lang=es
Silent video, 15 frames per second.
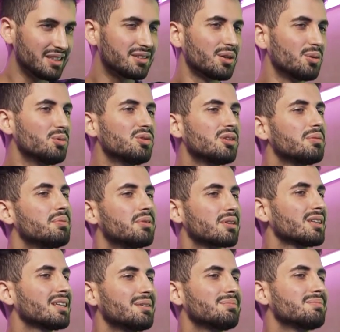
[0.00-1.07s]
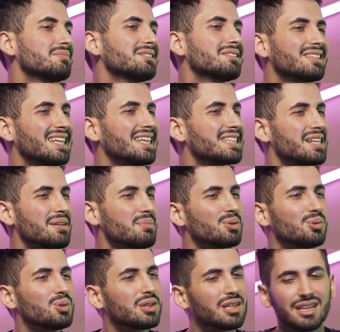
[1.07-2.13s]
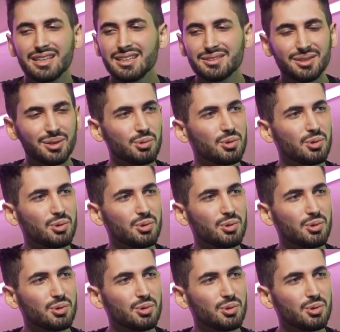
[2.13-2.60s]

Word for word: Y segundo porque, no sé, ya me gusta ese